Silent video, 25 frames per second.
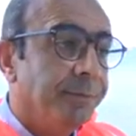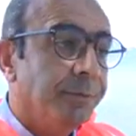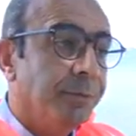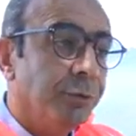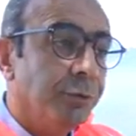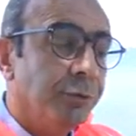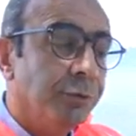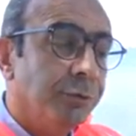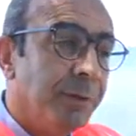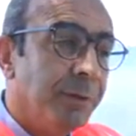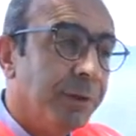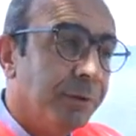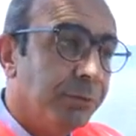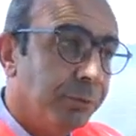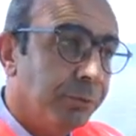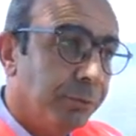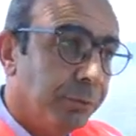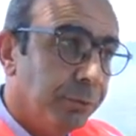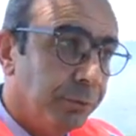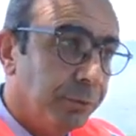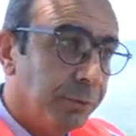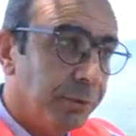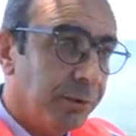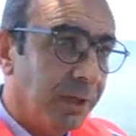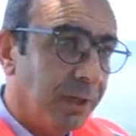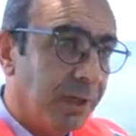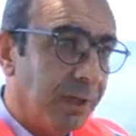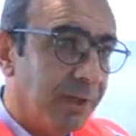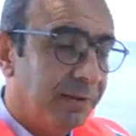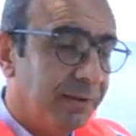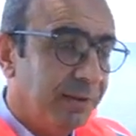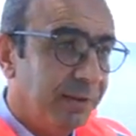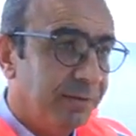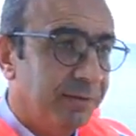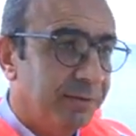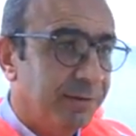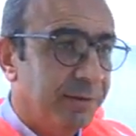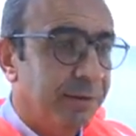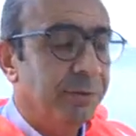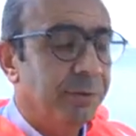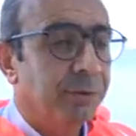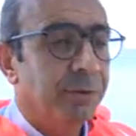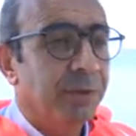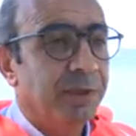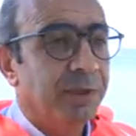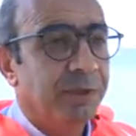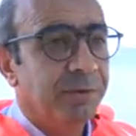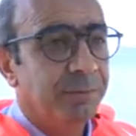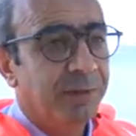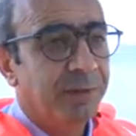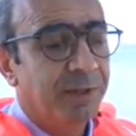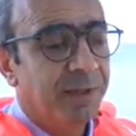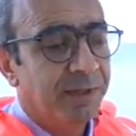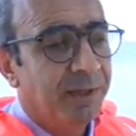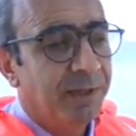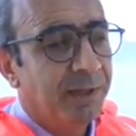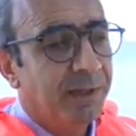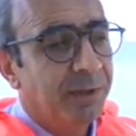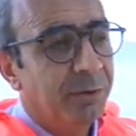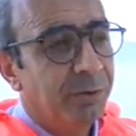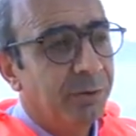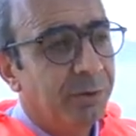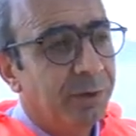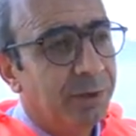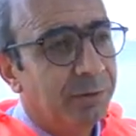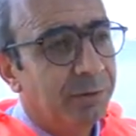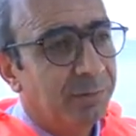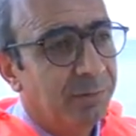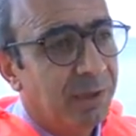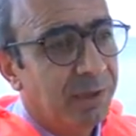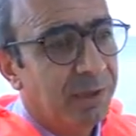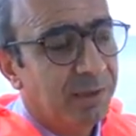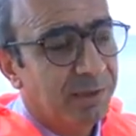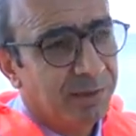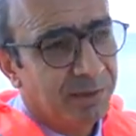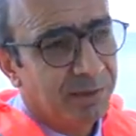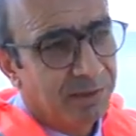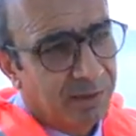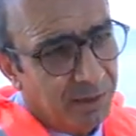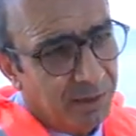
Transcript: yüzme suyunun kalitesinin yönetimine dair yönetmelik